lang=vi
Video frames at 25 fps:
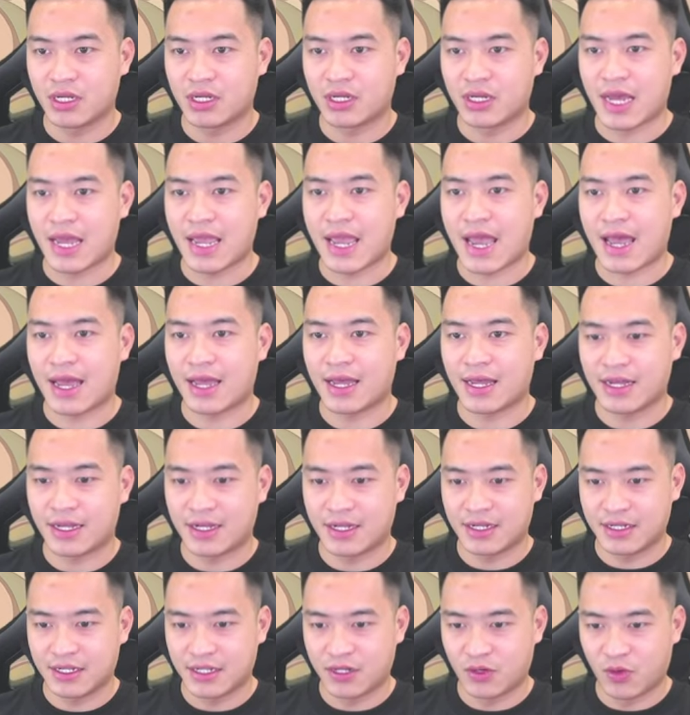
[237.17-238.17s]
Ây à,
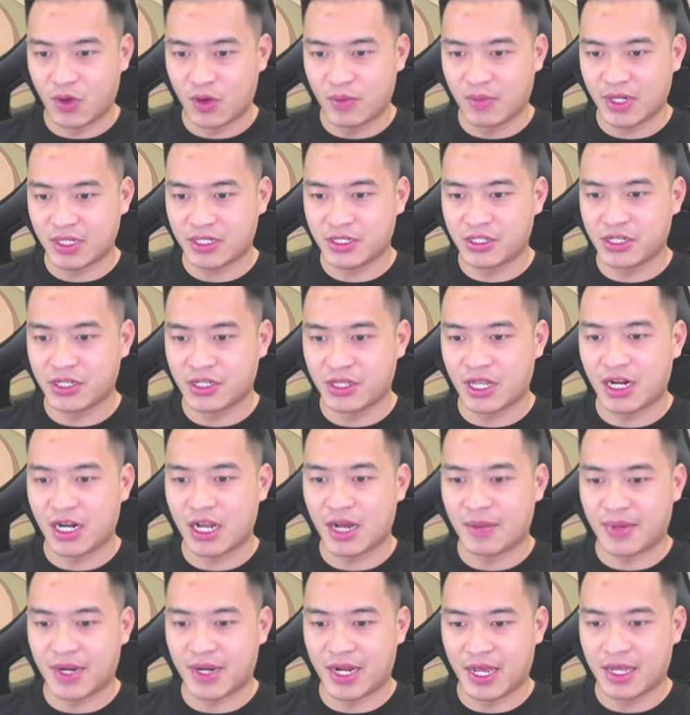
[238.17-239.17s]
quên mất chưa tiến
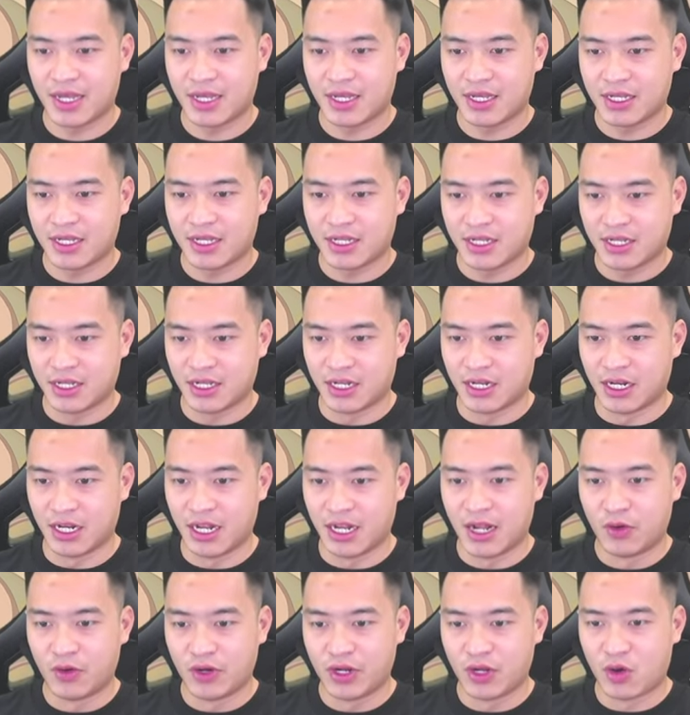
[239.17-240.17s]
cấp ở đây.
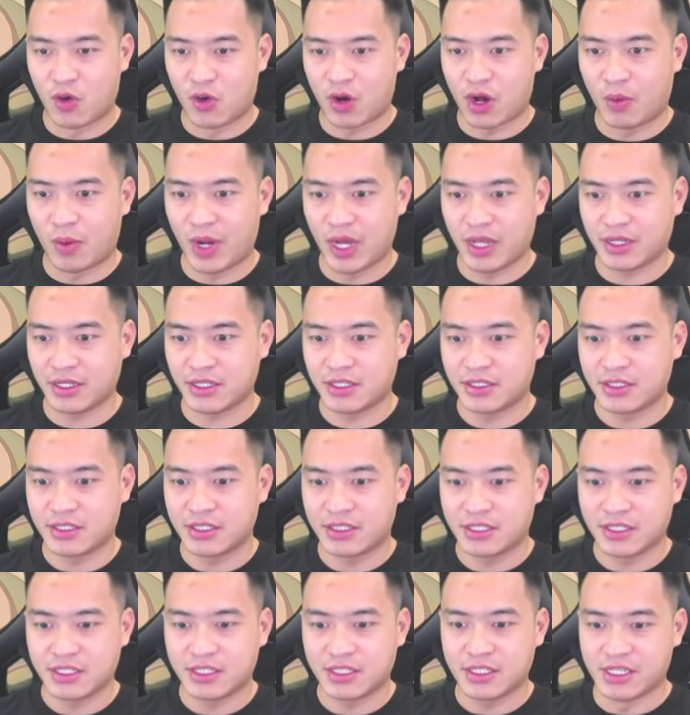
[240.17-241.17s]
Lên luôn đi Ngộ Không ấy.
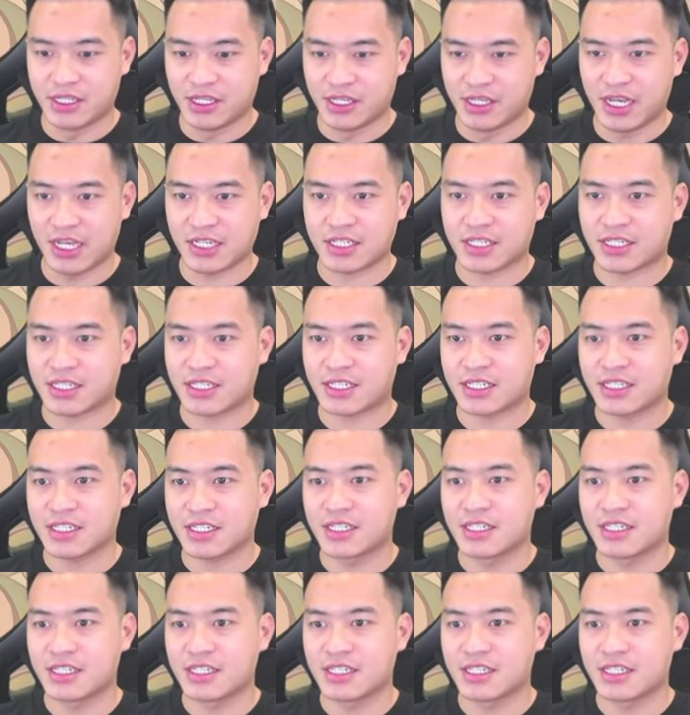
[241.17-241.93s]
Yes.